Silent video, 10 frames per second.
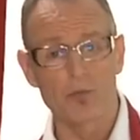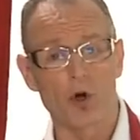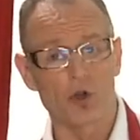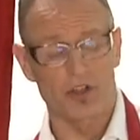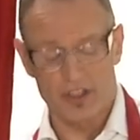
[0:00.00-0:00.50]
un
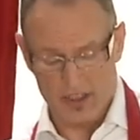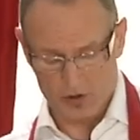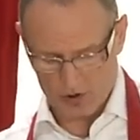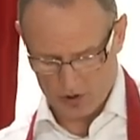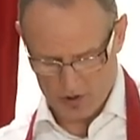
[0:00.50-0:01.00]
po'
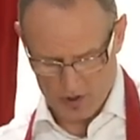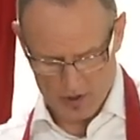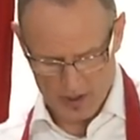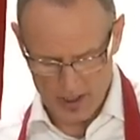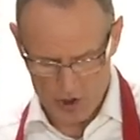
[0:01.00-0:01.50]
l'origano
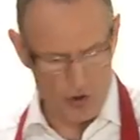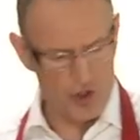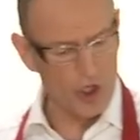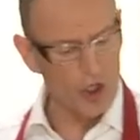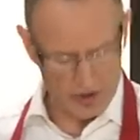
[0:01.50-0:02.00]
che
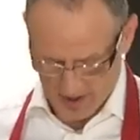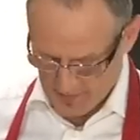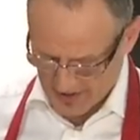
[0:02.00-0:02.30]
aggiungerò tra